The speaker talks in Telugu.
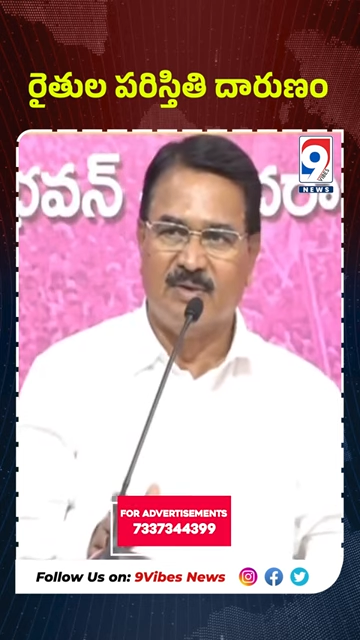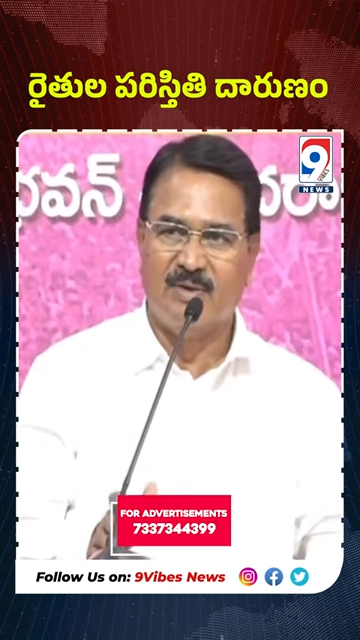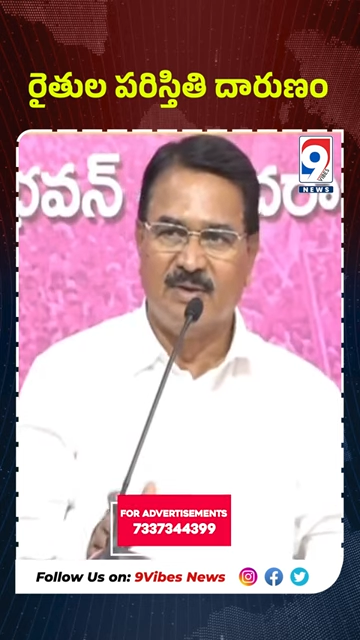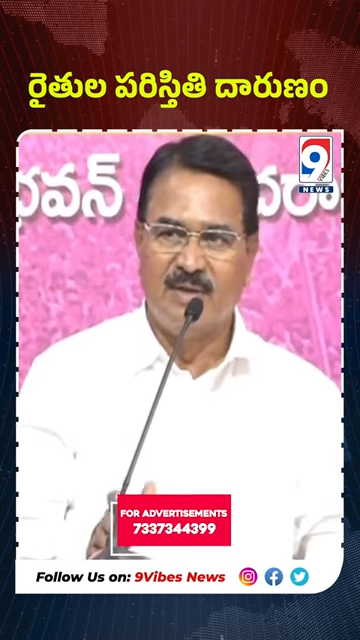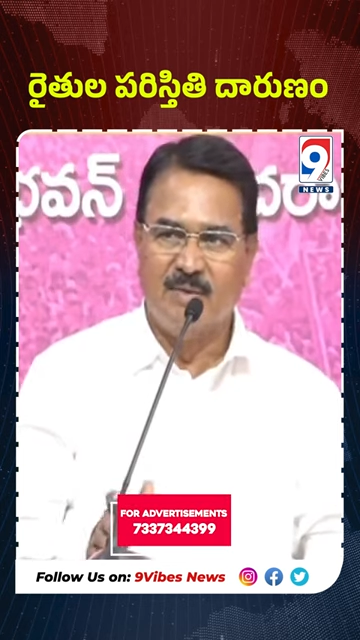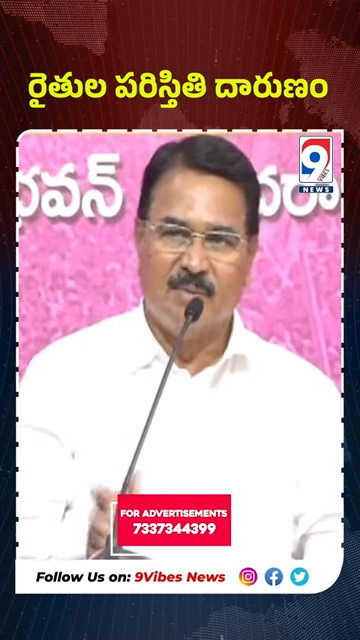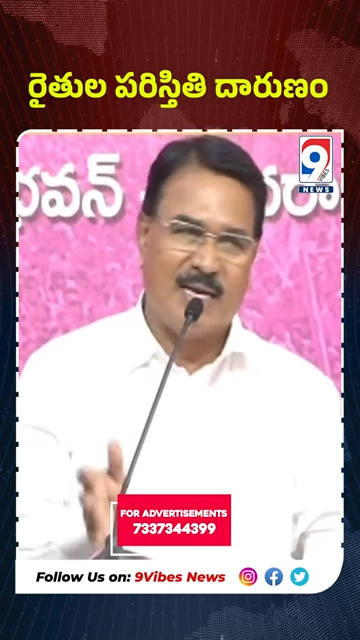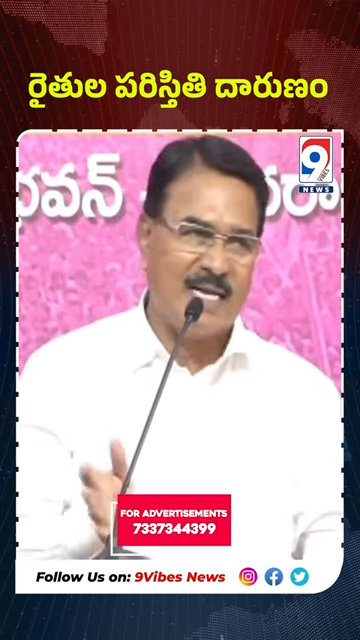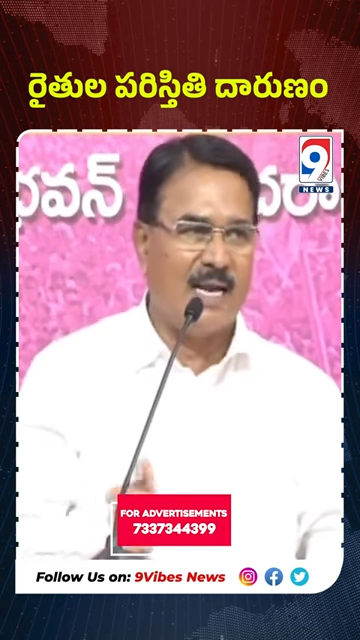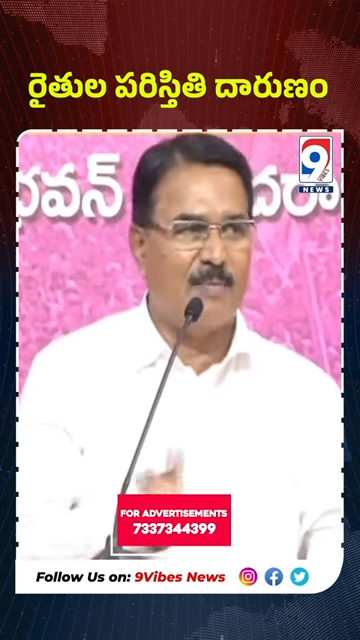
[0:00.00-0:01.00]
ప్రజలు
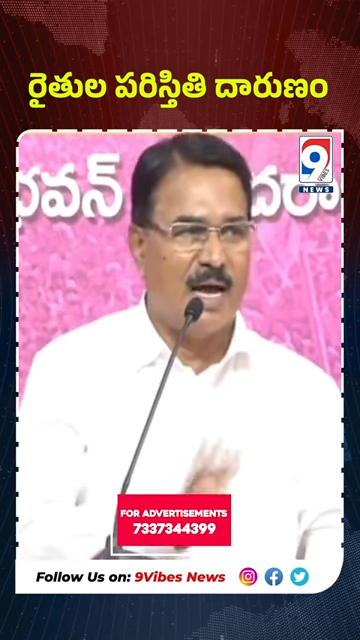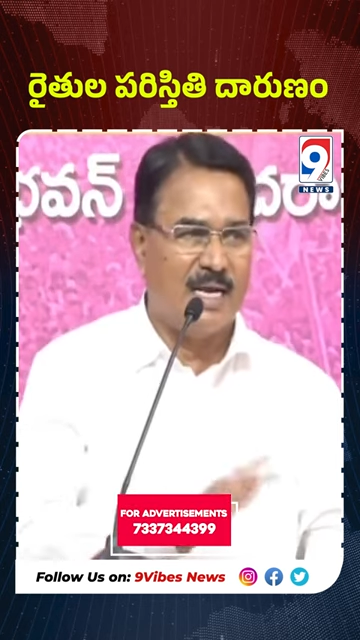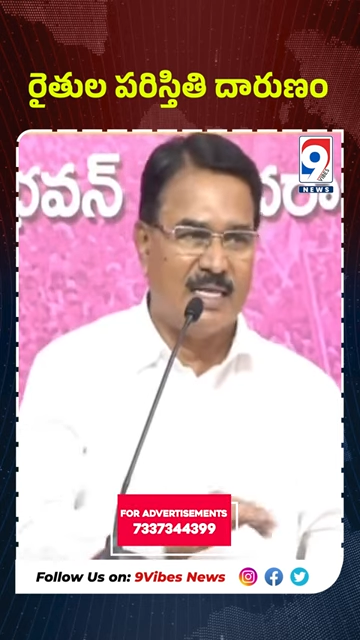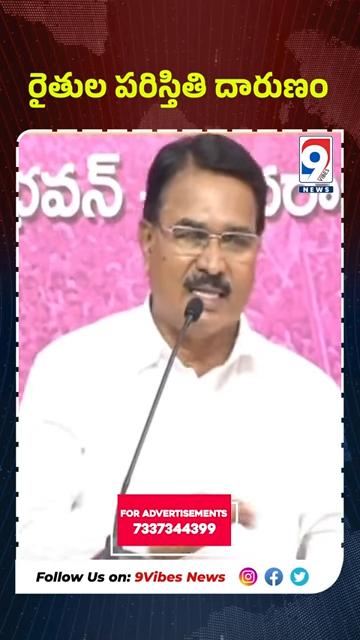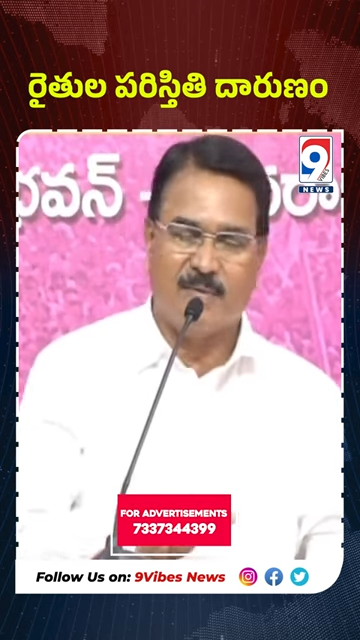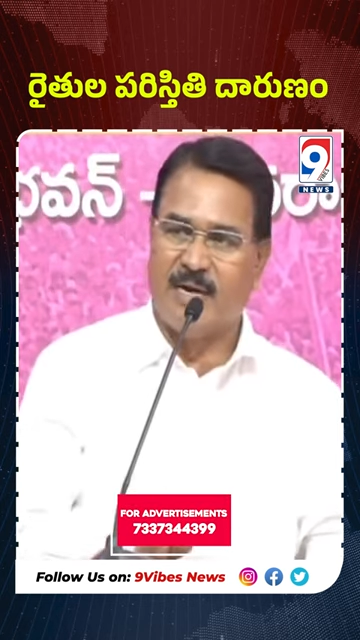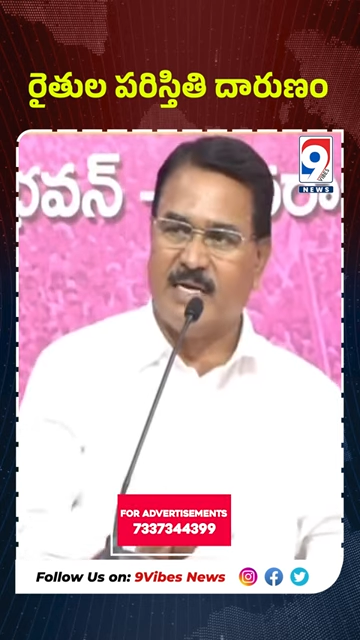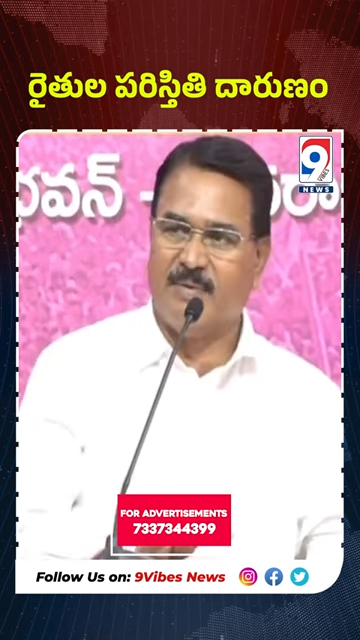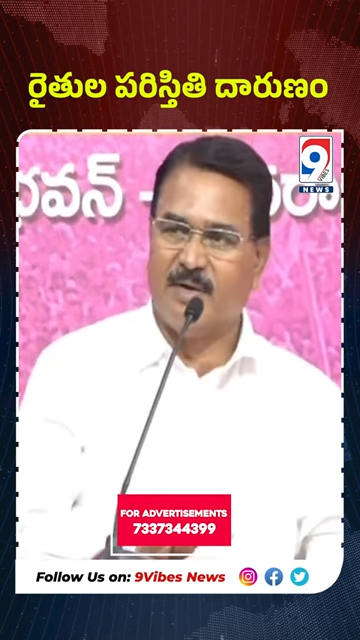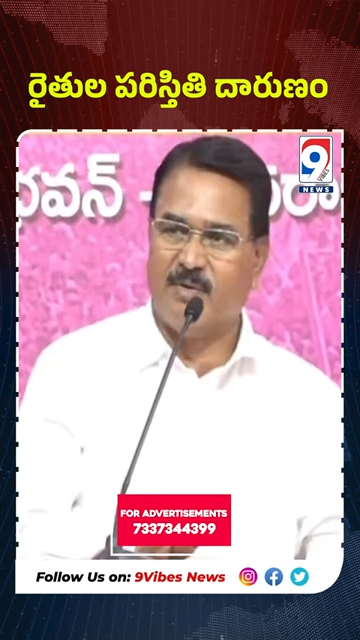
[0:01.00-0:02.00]
కంటతడి
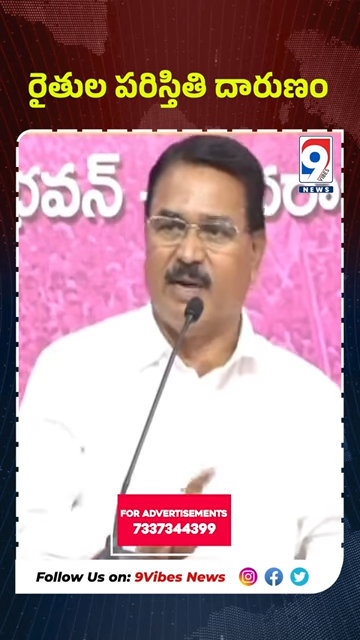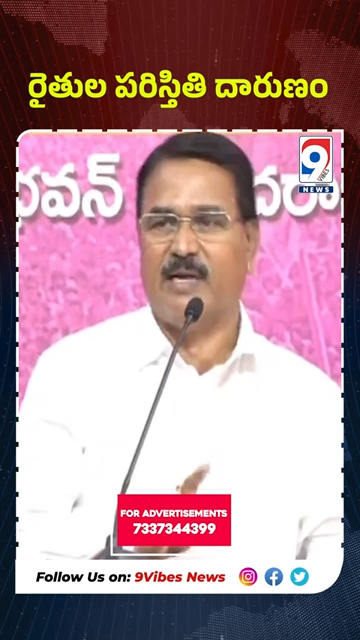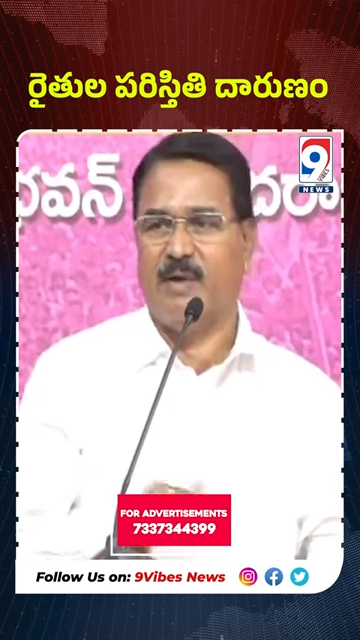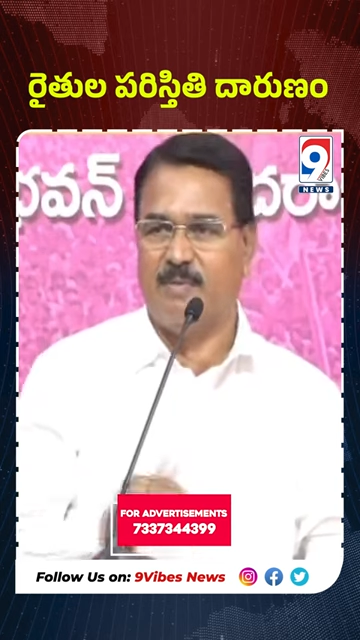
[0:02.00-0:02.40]
పెడుతున్నారన్న ఆయన